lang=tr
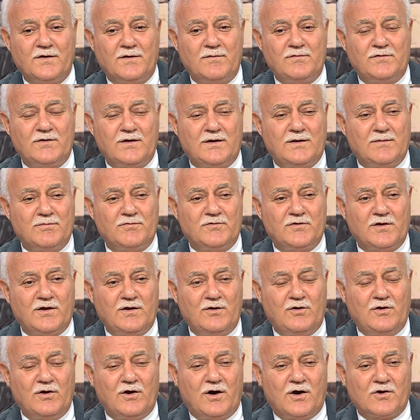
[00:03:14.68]
Kimse
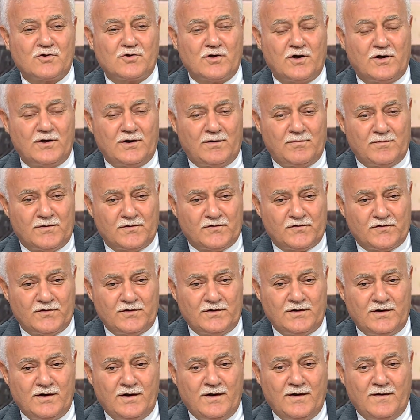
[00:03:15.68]
kimseyi
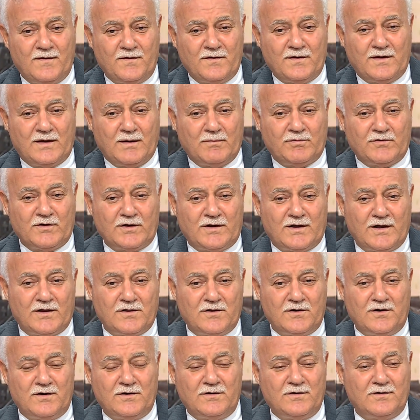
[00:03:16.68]
aşağılamasın. Kimse
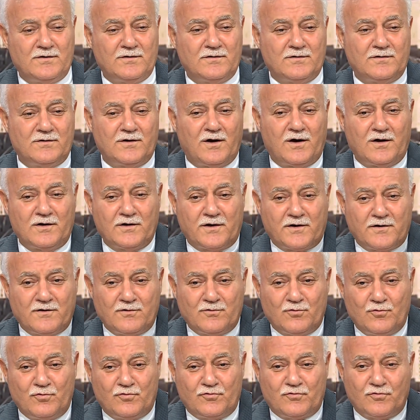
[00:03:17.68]
kendini
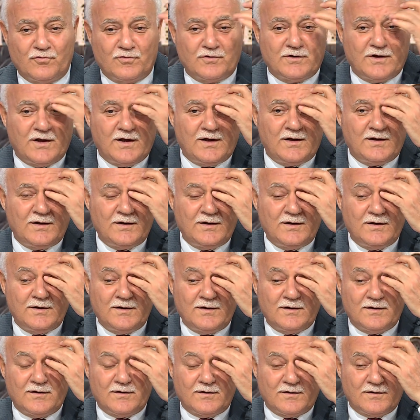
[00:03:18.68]
dağların üstünde
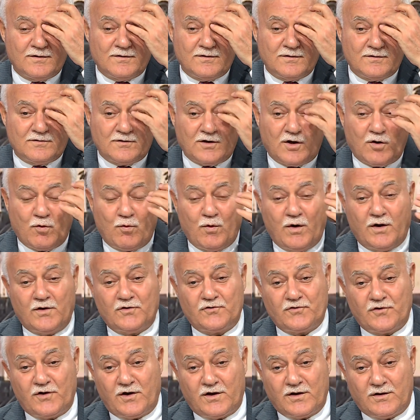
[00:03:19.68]
e, takva
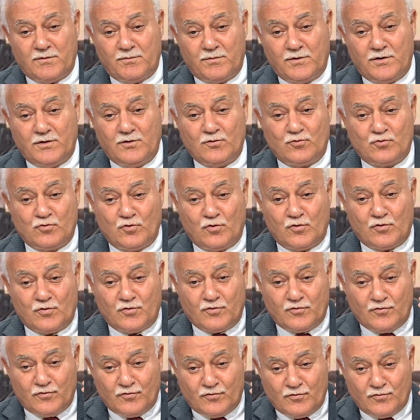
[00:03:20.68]
sahibi, çok
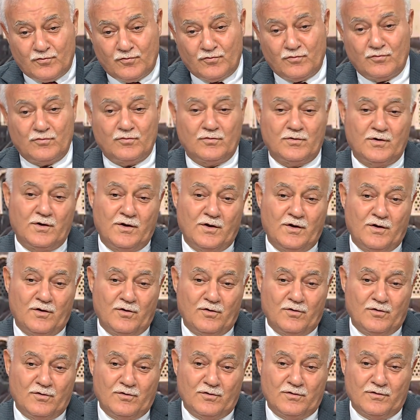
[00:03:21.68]
e,
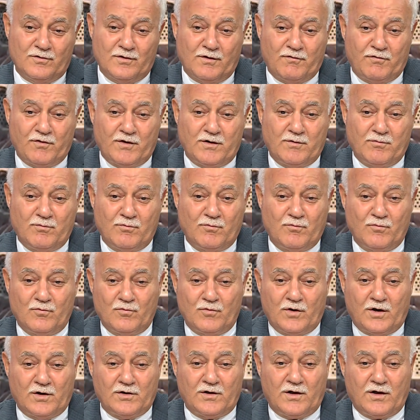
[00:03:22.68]
e, efendim
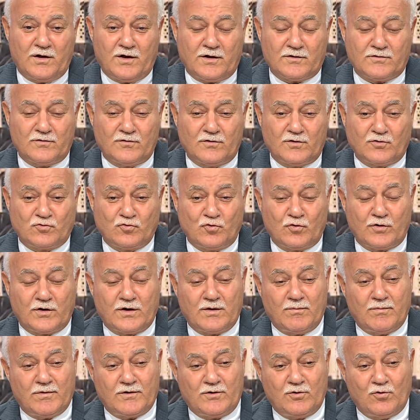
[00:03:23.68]
Allah katında çok
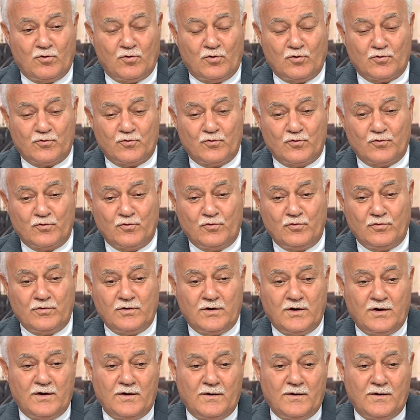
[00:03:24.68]
kıymeti olduğunun